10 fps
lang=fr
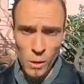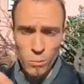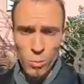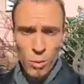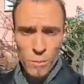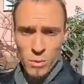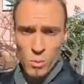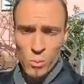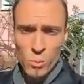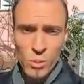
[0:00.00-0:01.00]
Alors pourquoi Parce
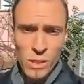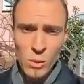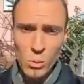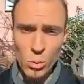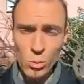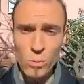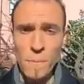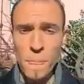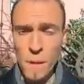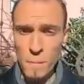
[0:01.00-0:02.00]
que le Monténégro
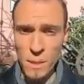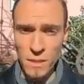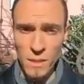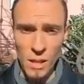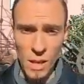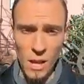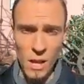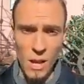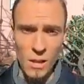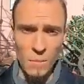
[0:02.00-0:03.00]
aujourd'hui bah,
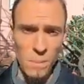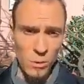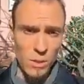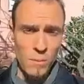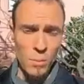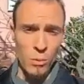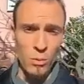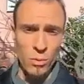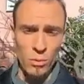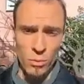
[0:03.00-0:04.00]
a, une part de
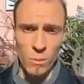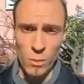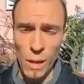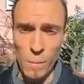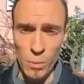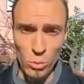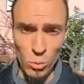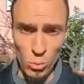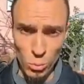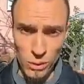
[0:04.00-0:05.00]
dépendance
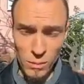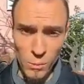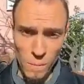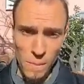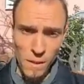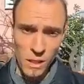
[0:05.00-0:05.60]
importante au tourisme